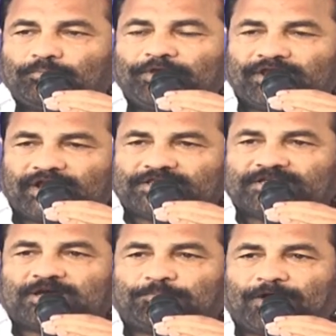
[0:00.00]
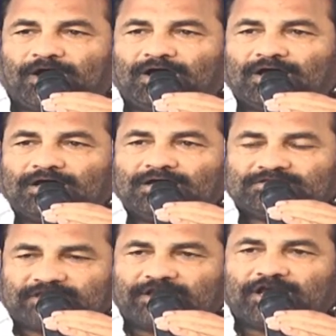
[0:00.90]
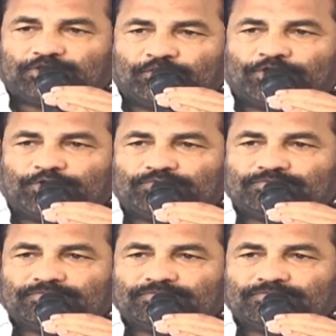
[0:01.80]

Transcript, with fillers: పెరిగేదే తప్ప తరిగేది ఉండదు